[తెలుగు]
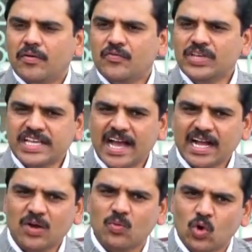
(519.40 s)
విశాఖ
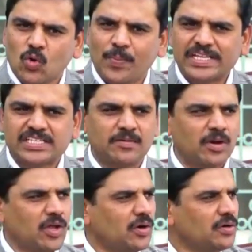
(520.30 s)
ఉక్కు
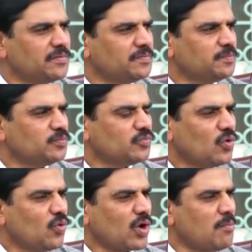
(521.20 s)
పరిశ్రమలో
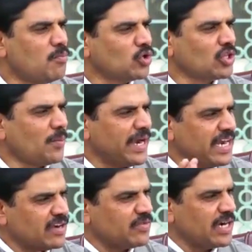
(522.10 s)
ఒక
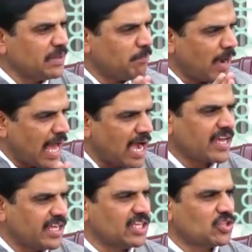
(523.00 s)
మూతబడినటువంటి బ్లాక్
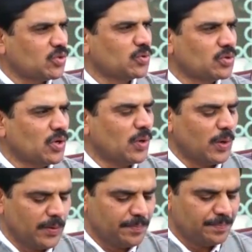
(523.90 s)
ఏదైతే ఉందో
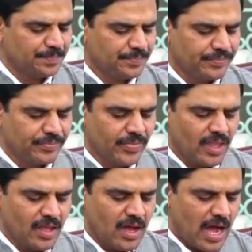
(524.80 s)

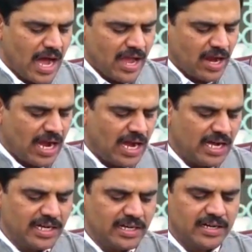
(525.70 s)
ఆ యొక్క
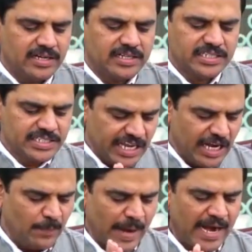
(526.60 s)

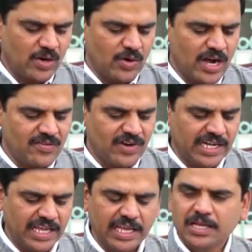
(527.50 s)
స్టీల్ ప్లాంట్లో
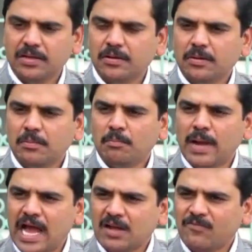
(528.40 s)
ఉన్నటువంటి
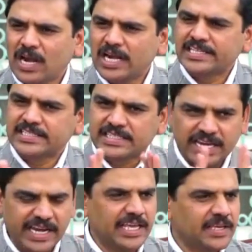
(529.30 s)
బ్లాక్ ఫర్నేస్
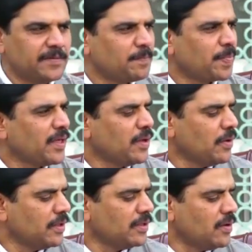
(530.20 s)
త్రీని
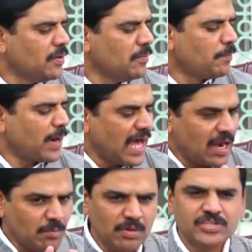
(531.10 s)

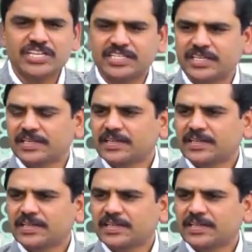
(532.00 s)
ప్రారంభం చేసి